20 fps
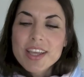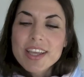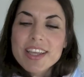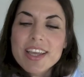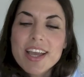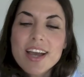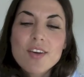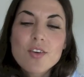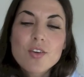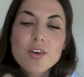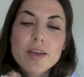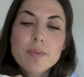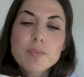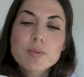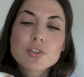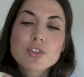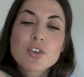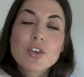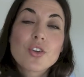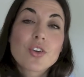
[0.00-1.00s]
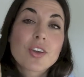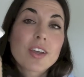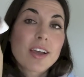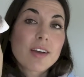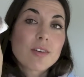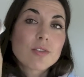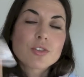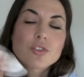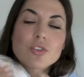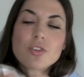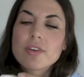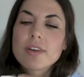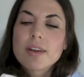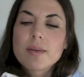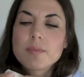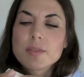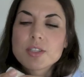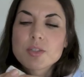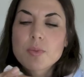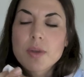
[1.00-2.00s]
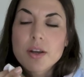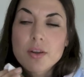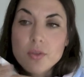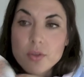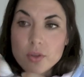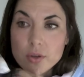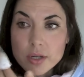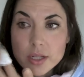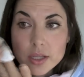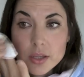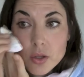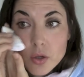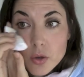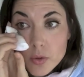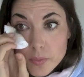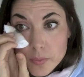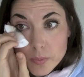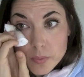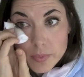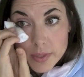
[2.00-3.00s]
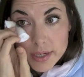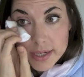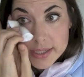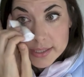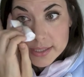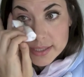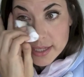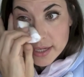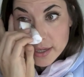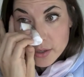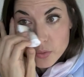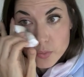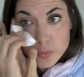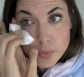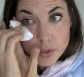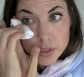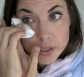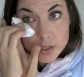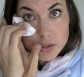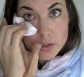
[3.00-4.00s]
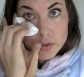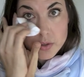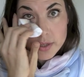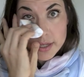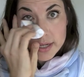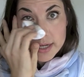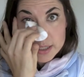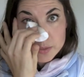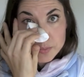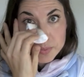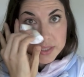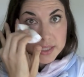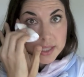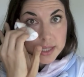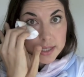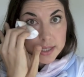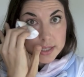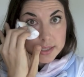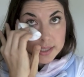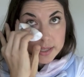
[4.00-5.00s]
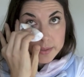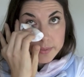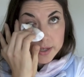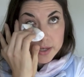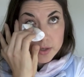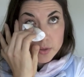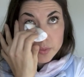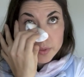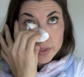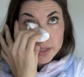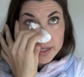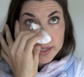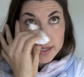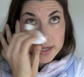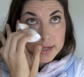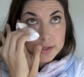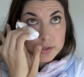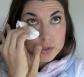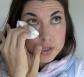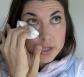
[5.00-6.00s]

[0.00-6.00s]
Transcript: y ahora pues yo lo que hago es con el mismo algodonito restriego un poquito en las pestañas de abajo porque claro,